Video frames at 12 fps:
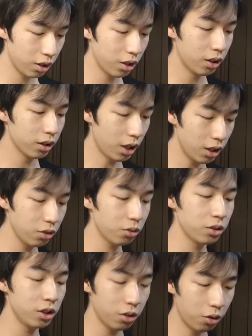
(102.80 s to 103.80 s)
とか。単
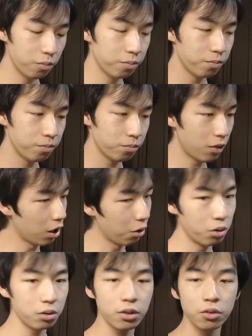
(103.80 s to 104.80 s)
4 2本。まあ、
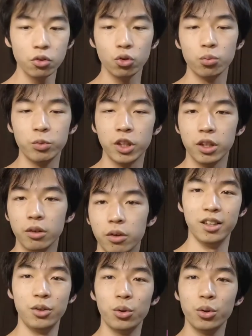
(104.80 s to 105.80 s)
これはすぐ準備でき
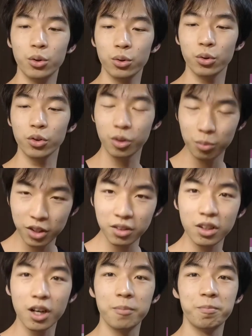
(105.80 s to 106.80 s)
て、いろいろ届きま
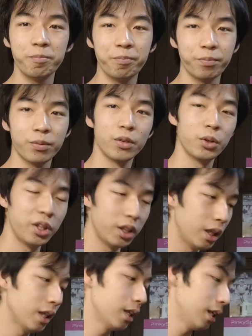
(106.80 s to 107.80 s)
した。なので
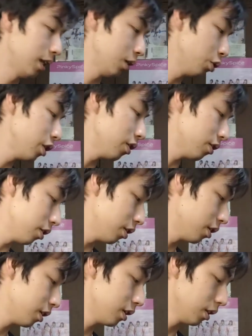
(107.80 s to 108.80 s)
ね、え後日、ち
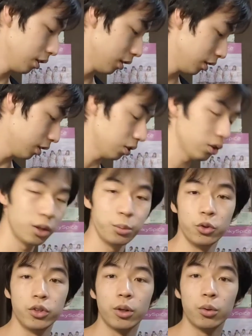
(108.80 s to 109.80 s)

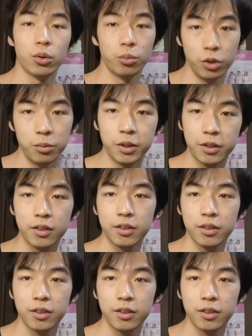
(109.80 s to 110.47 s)
レビューしていこうと思いま